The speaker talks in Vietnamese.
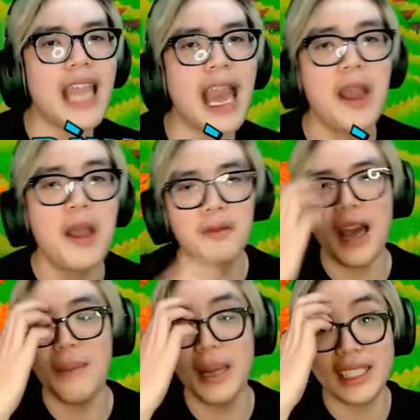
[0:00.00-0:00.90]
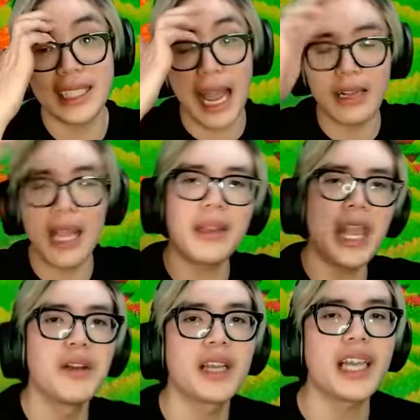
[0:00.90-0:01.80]
nha và mình sẽ tạo thêm
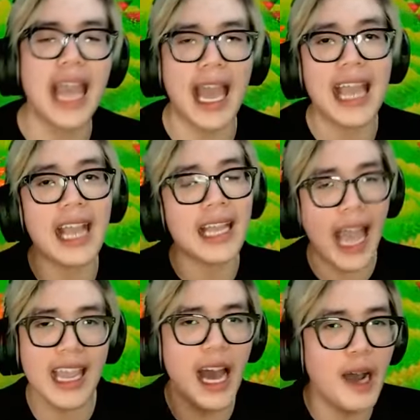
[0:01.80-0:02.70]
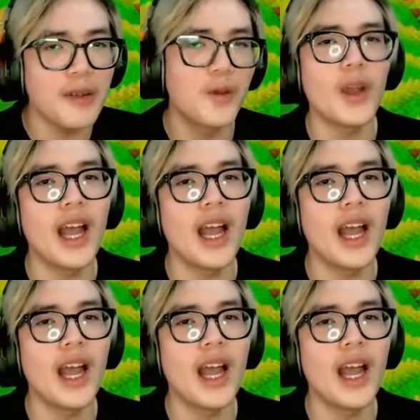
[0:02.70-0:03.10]
nhiều những cái giải khác hay hơn vui